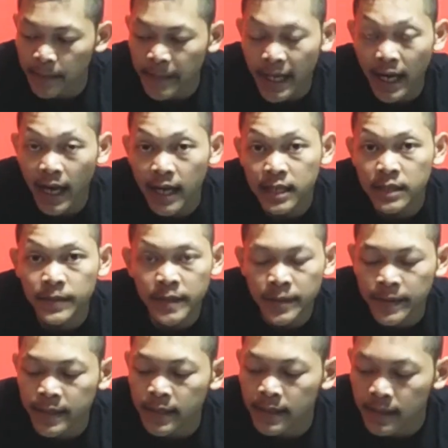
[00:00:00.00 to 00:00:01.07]
kemerahan
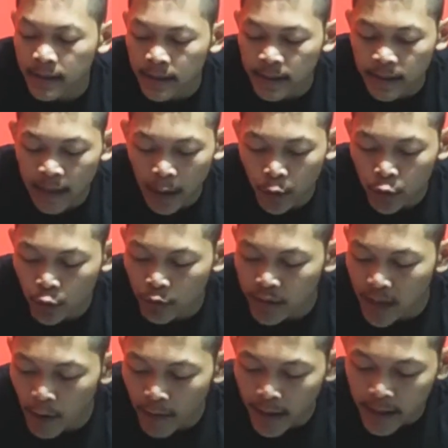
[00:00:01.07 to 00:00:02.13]
teman-teman. Dan untuk
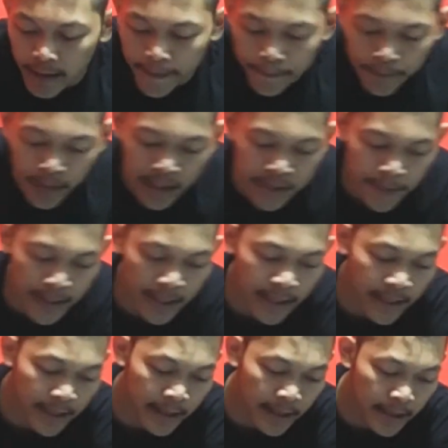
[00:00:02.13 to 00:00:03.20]
Jawa seperti
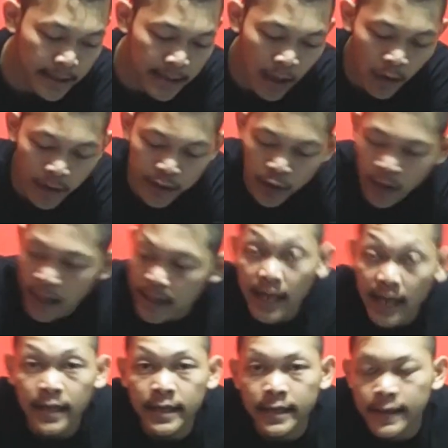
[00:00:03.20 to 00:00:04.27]
ini, hijau kecoklatan.